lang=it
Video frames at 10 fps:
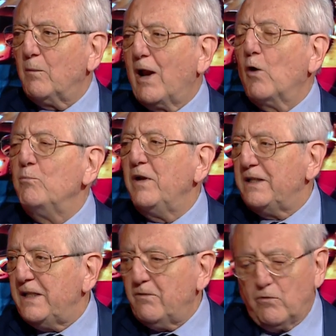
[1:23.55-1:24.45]
qual è
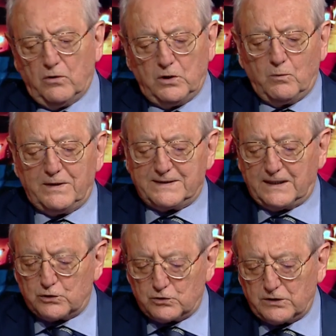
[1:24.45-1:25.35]
l'obiettivo di
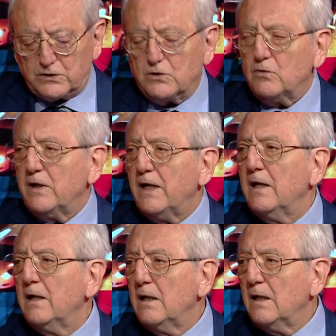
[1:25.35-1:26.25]
questa
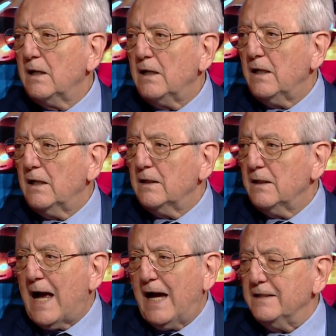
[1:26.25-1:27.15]
associazione
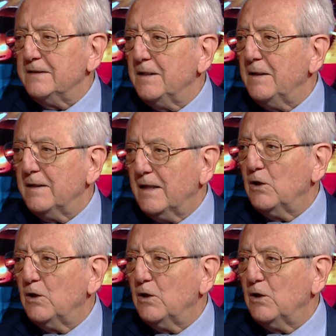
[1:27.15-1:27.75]
eh, AISI,